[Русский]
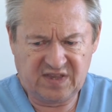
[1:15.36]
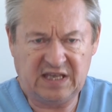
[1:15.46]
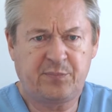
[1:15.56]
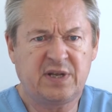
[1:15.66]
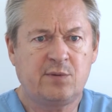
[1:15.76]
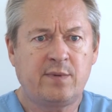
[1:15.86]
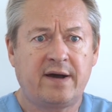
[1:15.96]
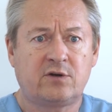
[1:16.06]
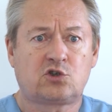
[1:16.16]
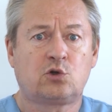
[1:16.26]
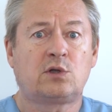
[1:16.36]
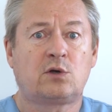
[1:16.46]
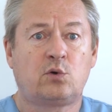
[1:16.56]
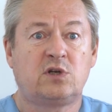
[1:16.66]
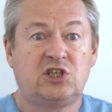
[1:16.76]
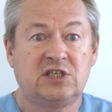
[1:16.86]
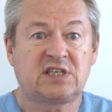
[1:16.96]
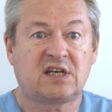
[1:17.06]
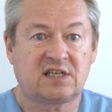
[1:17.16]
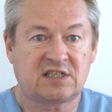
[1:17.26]
не понимают, что такое
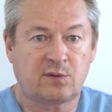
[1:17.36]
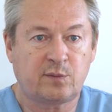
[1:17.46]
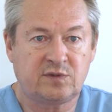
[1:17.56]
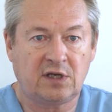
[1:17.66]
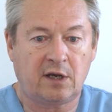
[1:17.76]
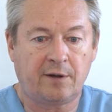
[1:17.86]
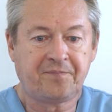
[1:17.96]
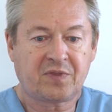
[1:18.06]
чистка на самом деле.